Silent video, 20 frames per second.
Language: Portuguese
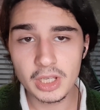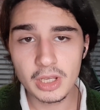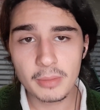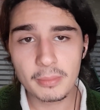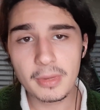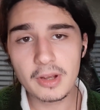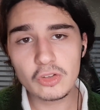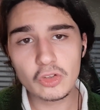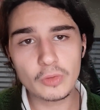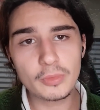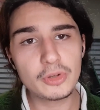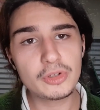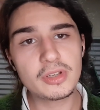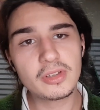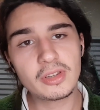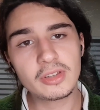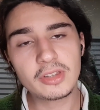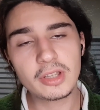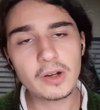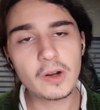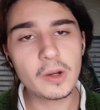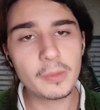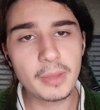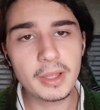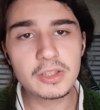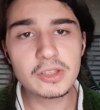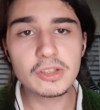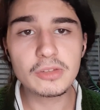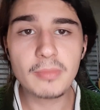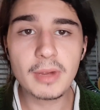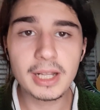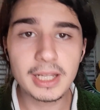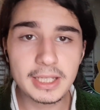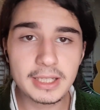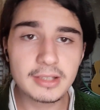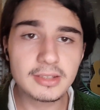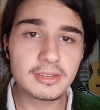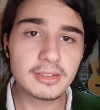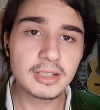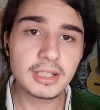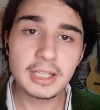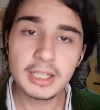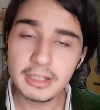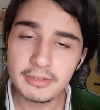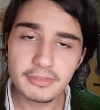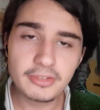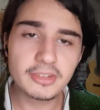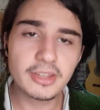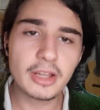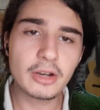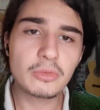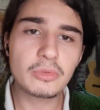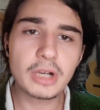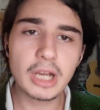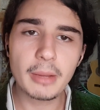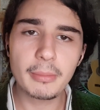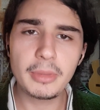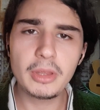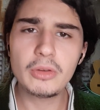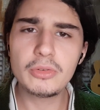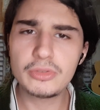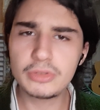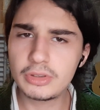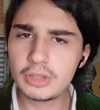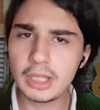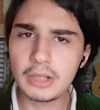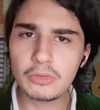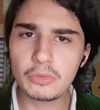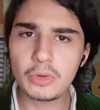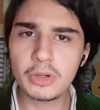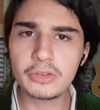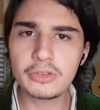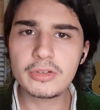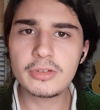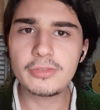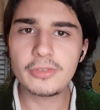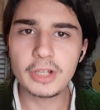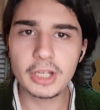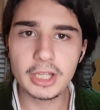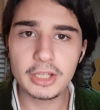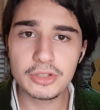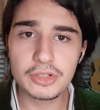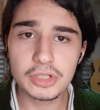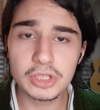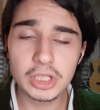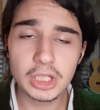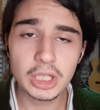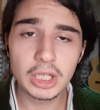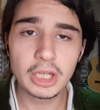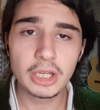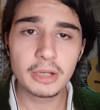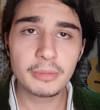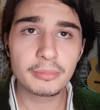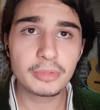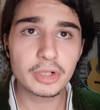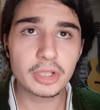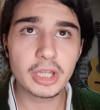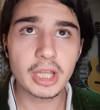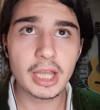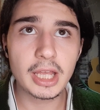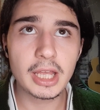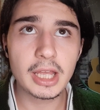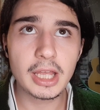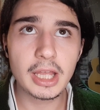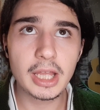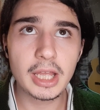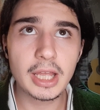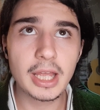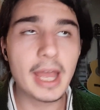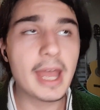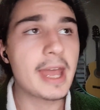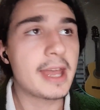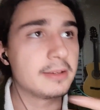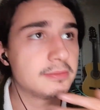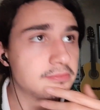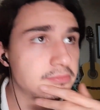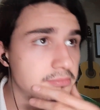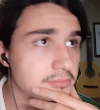Mas, como eu disse anteriormente, as baleias fizeram um caminho tanto quanto diferente, porque, é,